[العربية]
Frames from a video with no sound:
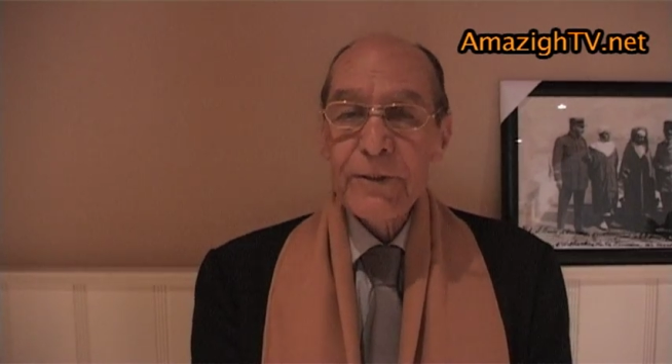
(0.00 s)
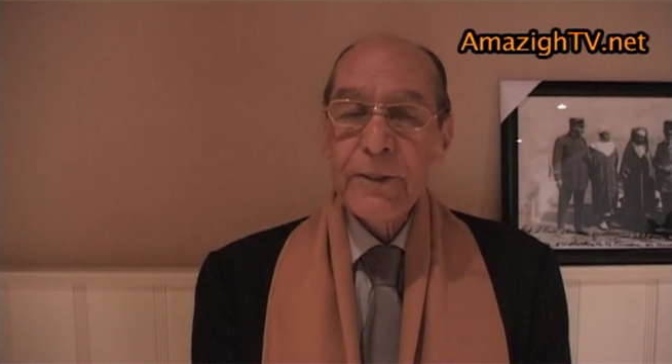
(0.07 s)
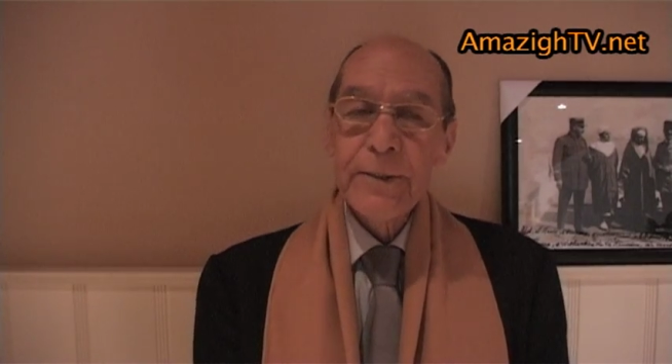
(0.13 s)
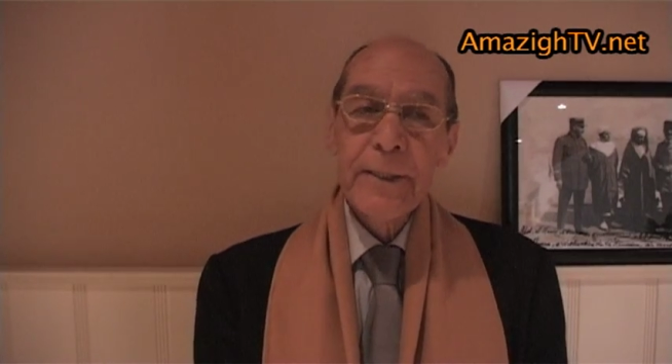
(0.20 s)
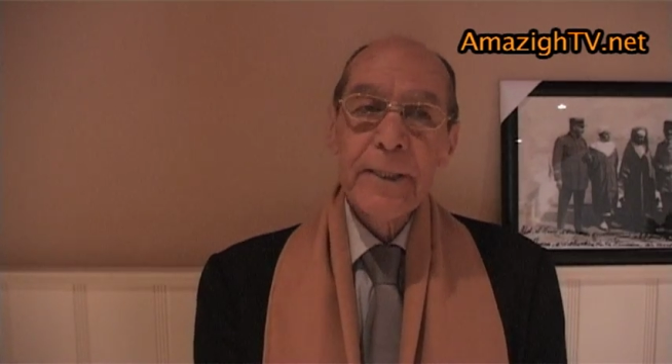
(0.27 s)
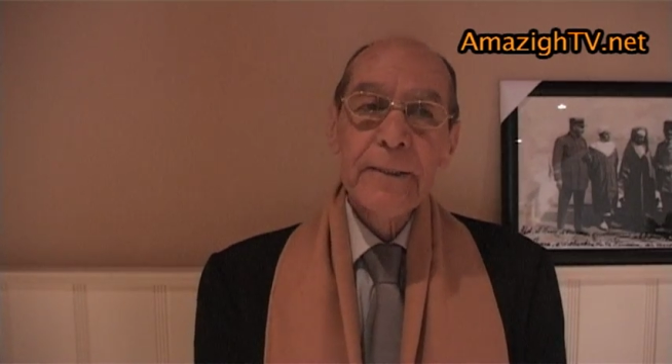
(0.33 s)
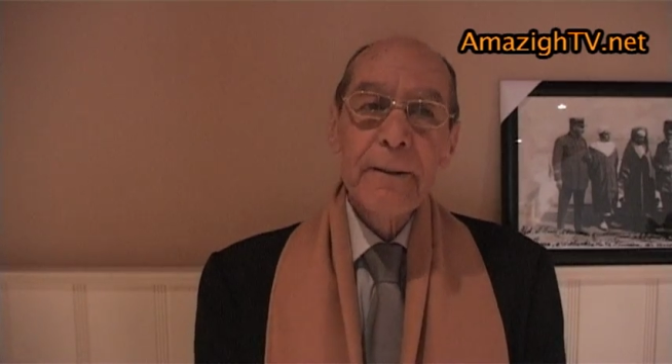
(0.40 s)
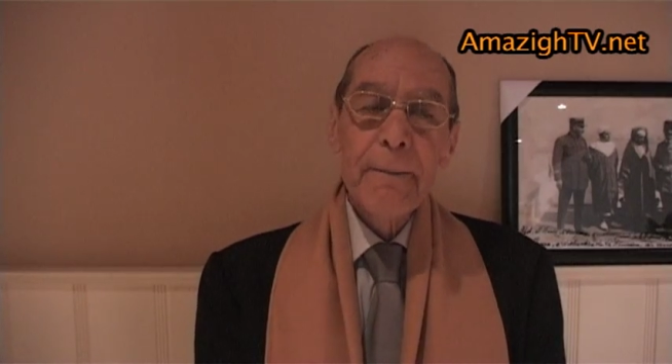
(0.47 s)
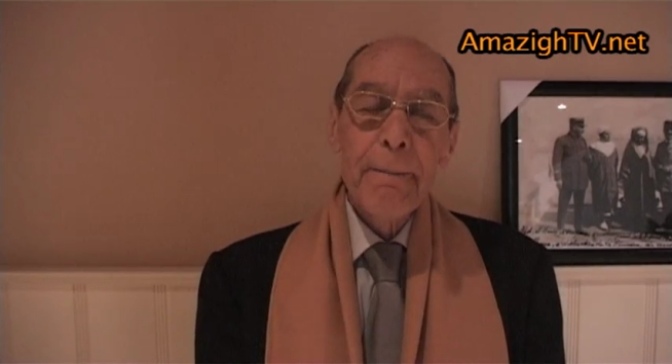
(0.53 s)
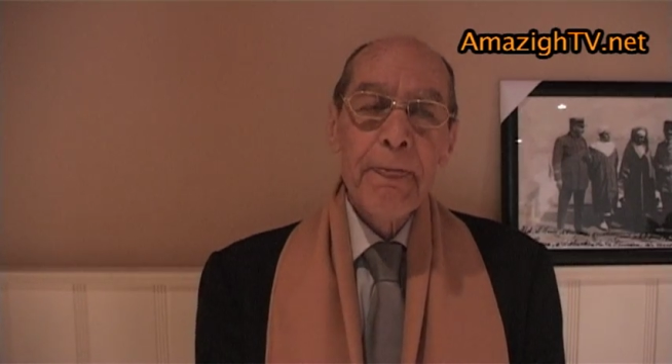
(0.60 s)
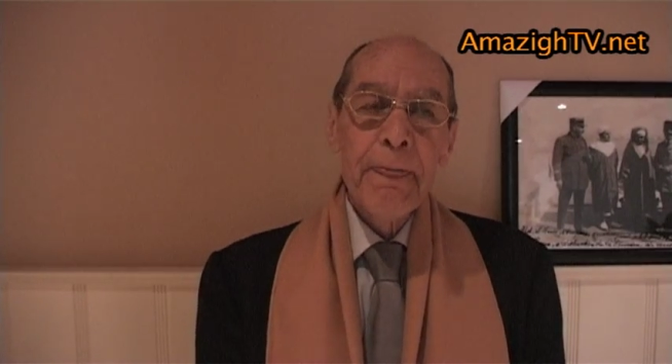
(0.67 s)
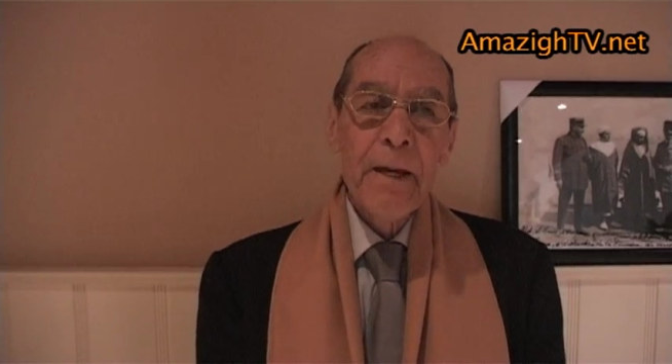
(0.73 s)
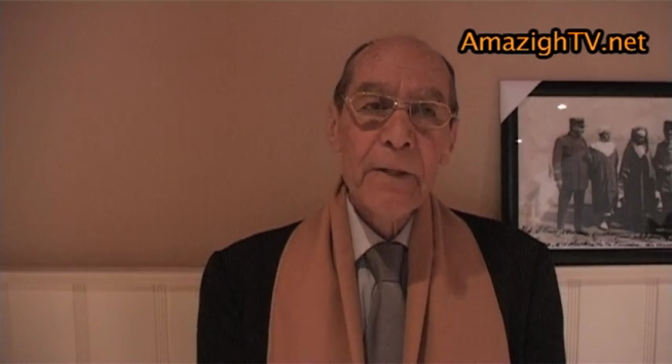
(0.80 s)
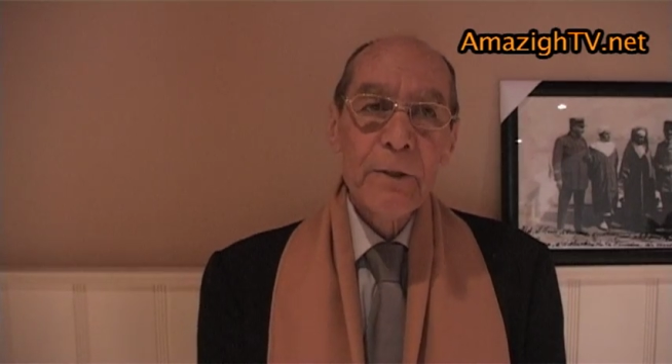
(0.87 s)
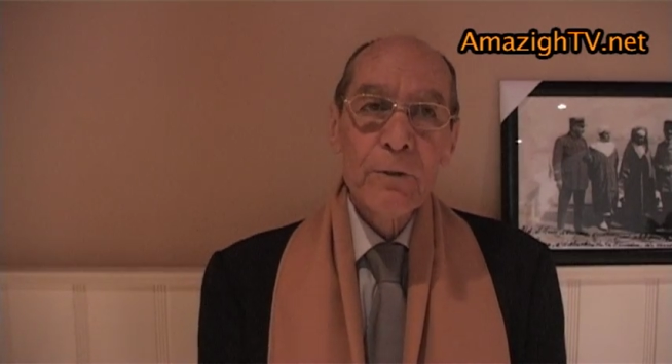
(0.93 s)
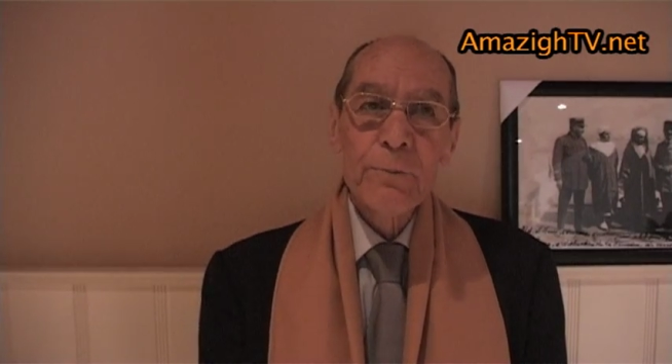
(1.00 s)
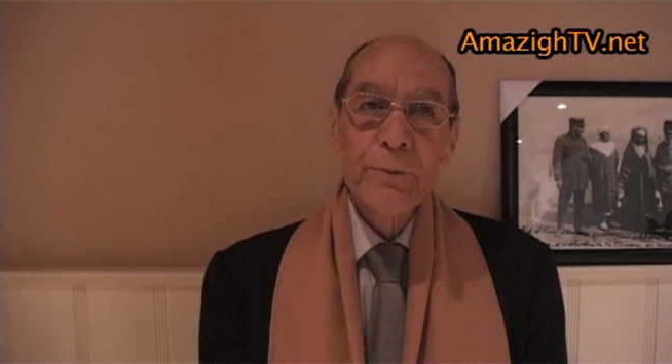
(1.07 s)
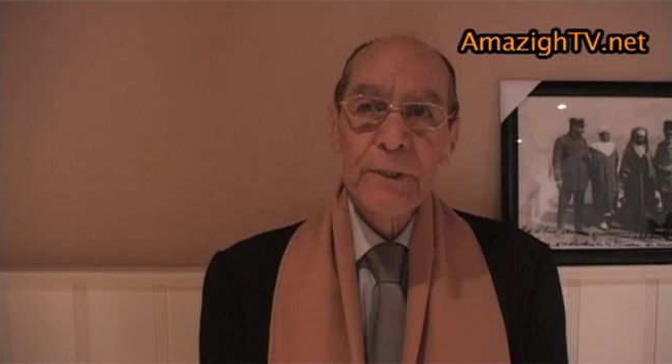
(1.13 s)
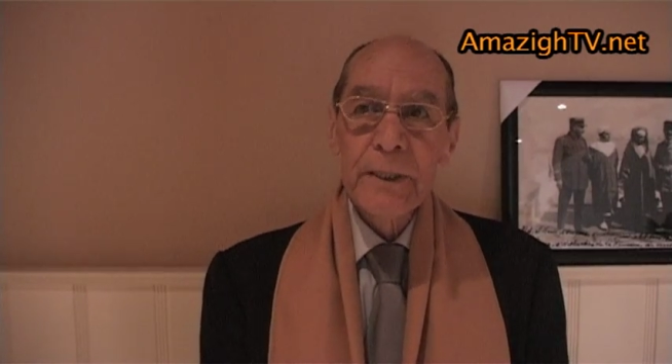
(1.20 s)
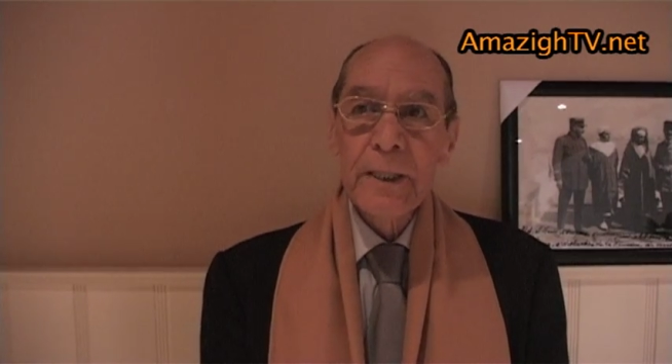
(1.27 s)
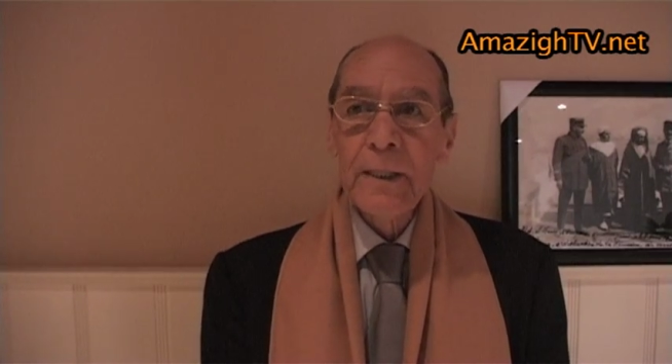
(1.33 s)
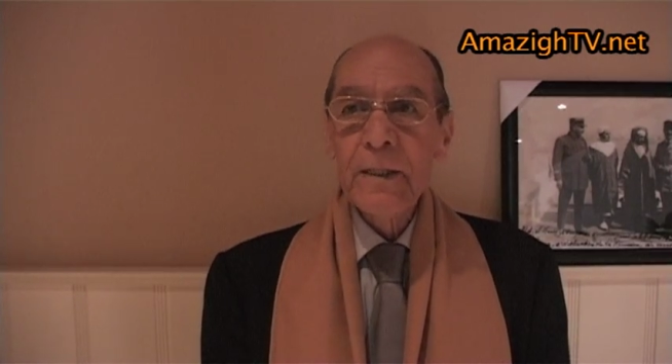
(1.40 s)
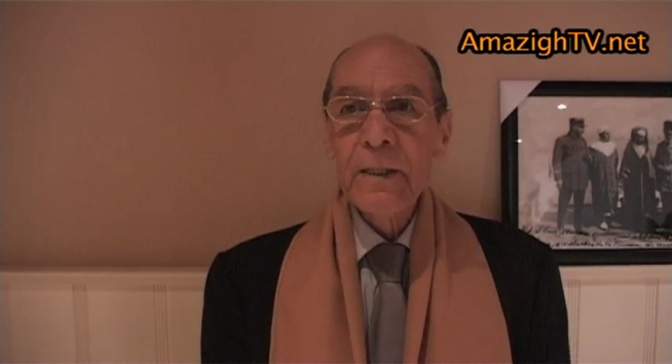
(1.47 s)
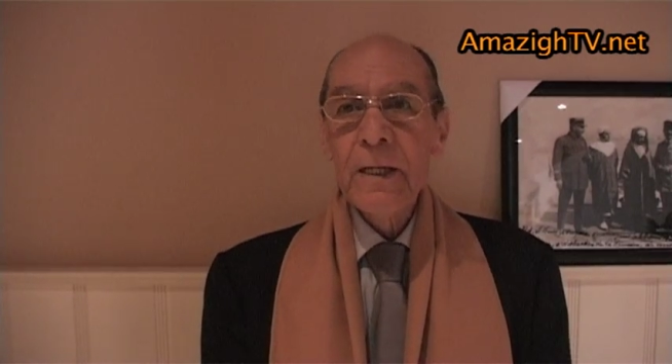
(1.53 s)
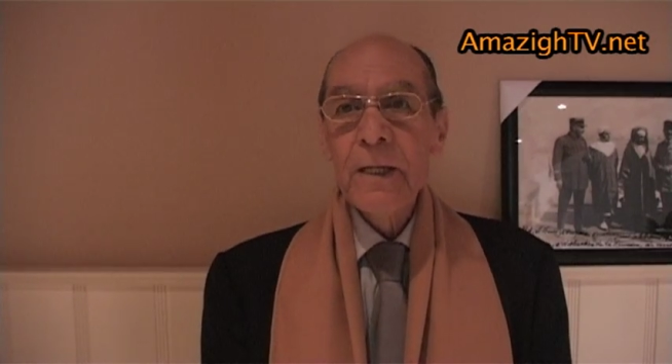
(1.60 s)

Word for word: شديد هذاكم سينير